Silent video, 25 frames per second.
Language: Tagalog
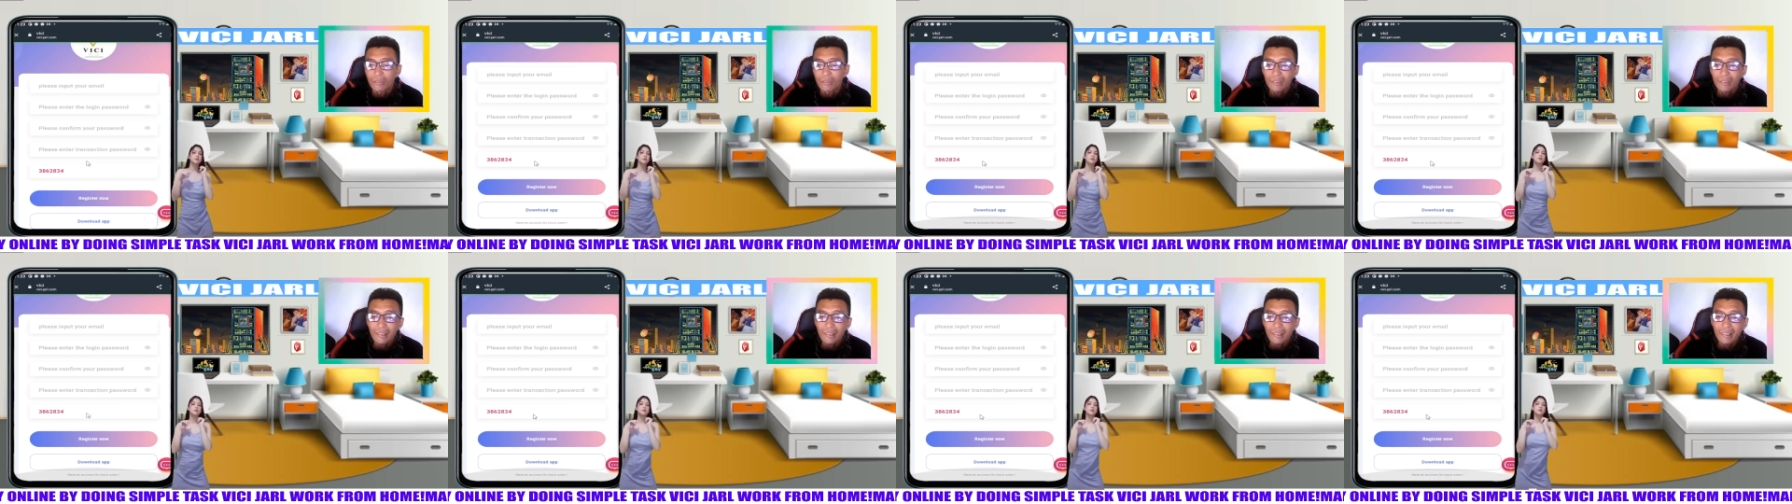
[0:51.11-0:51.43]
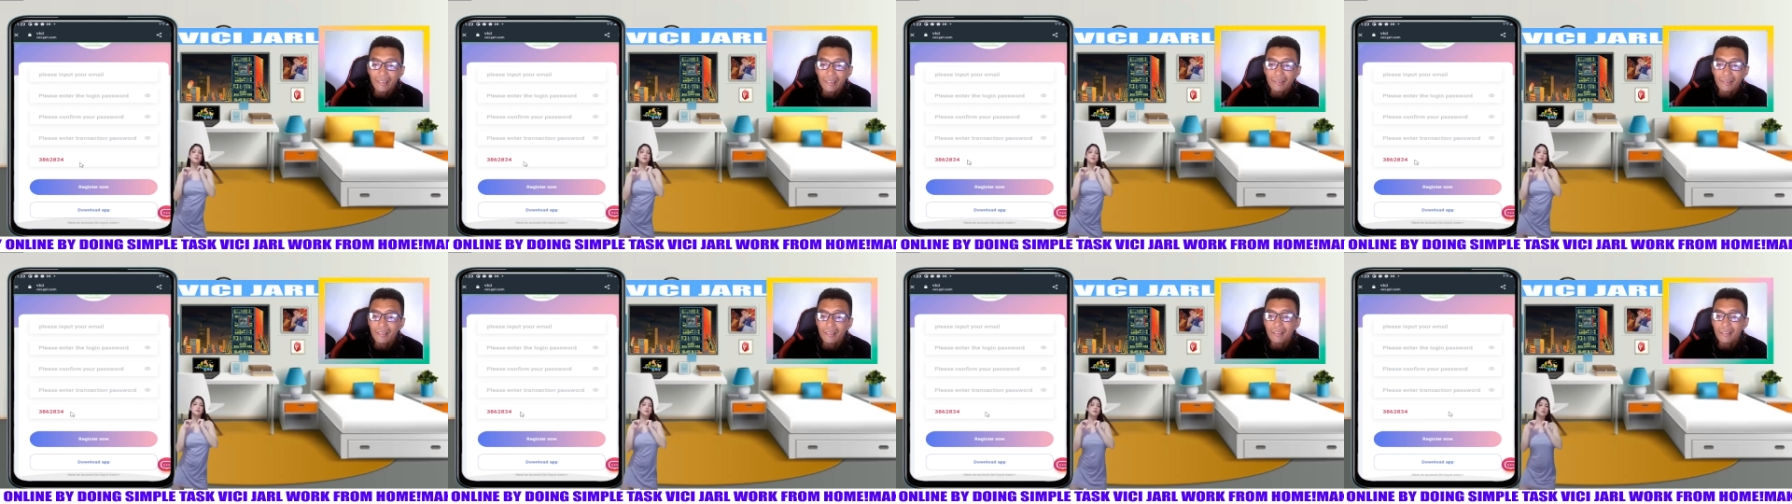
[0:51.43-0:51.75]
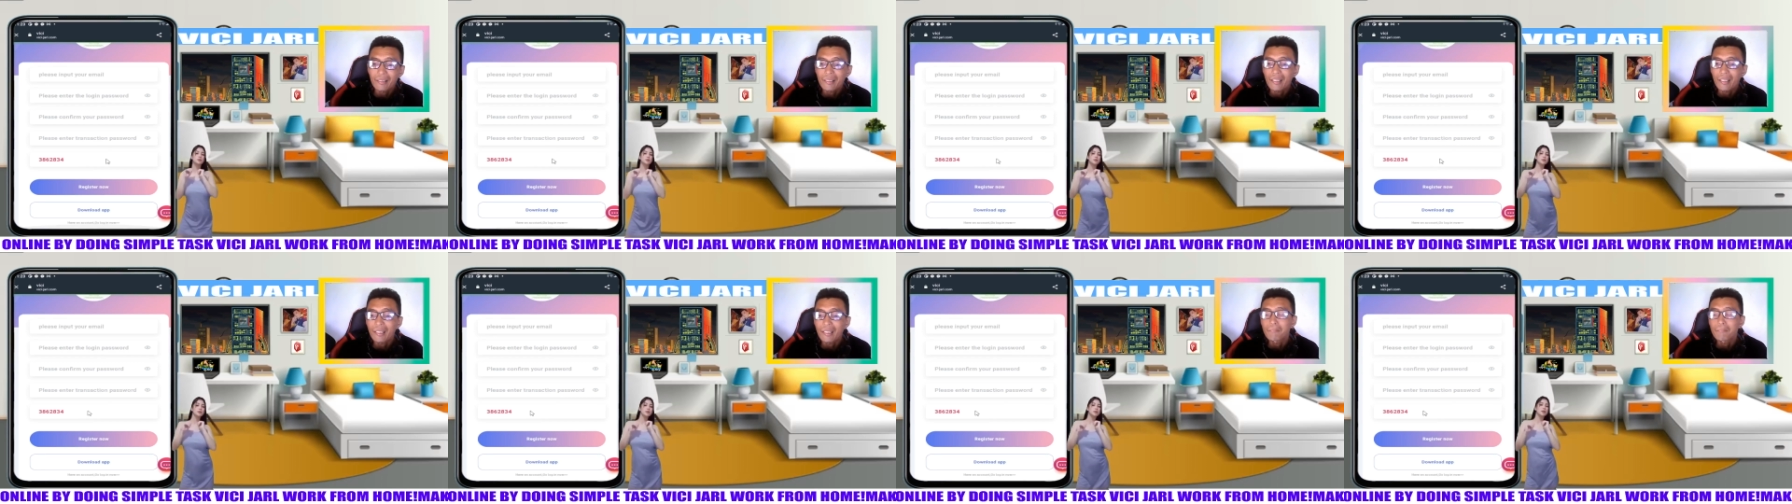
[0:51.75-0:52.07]
Okay? And
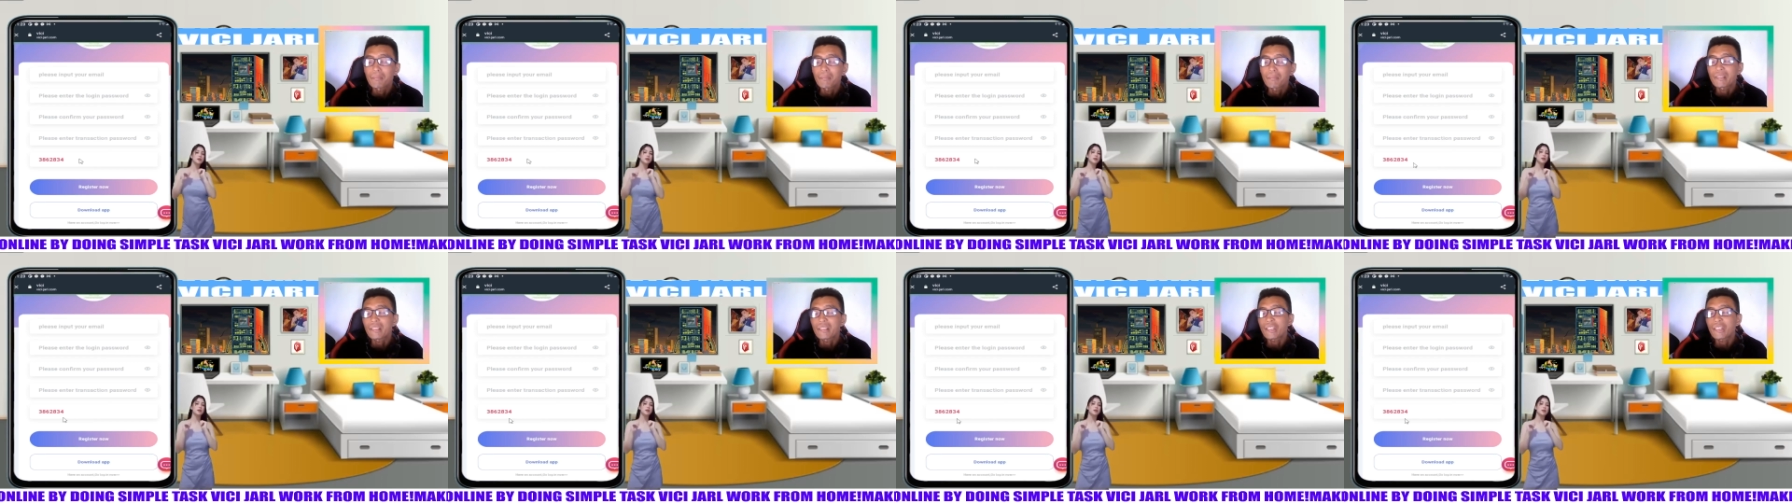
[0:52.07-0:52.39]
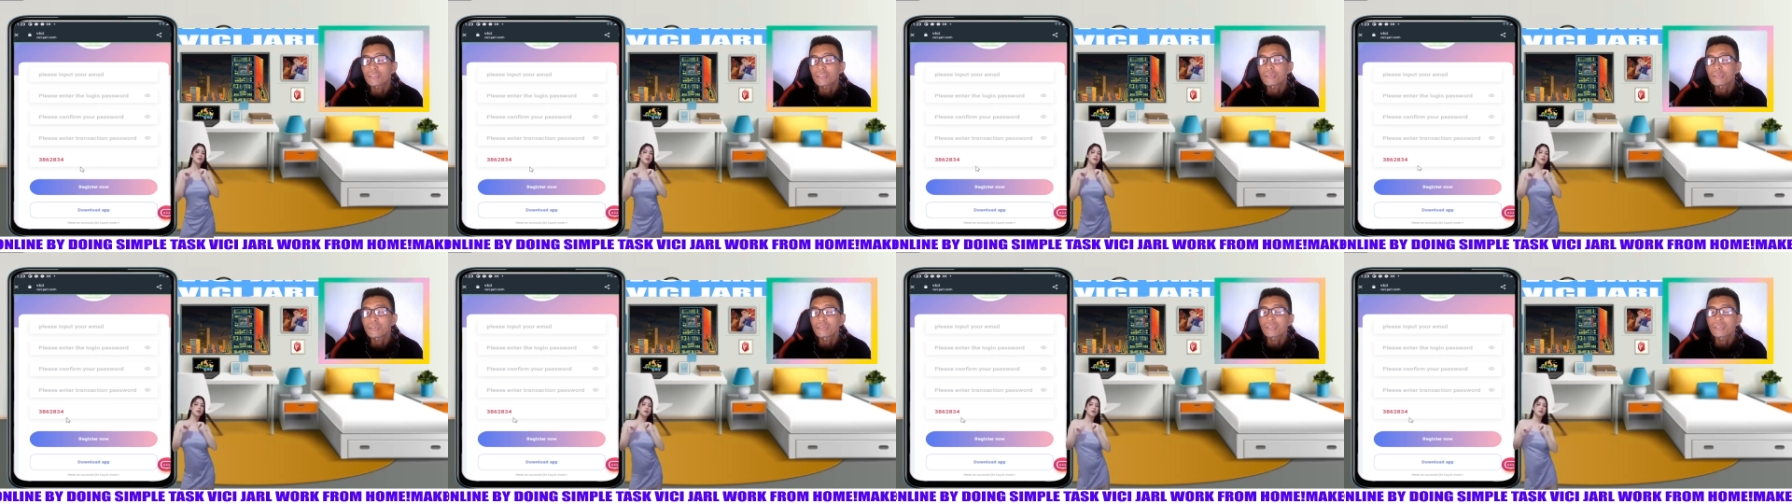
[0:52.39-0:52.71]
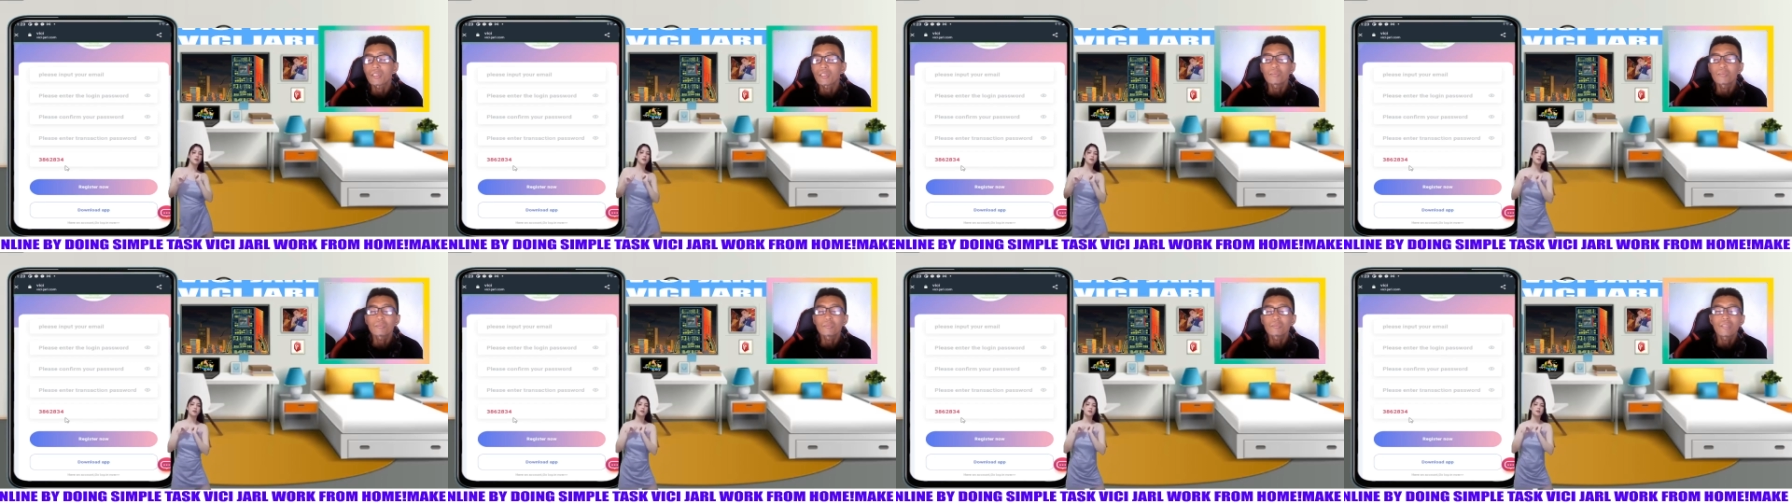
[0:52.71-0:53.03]
then, uh, invitation
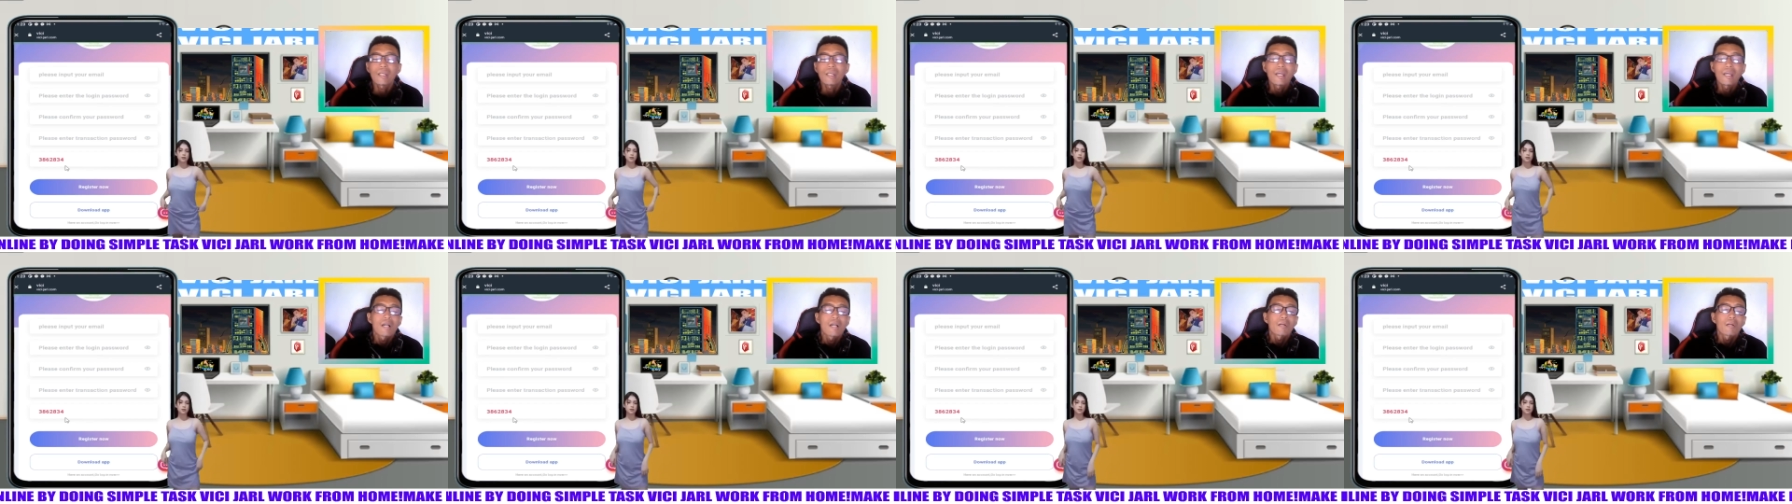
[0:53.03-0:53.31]
code.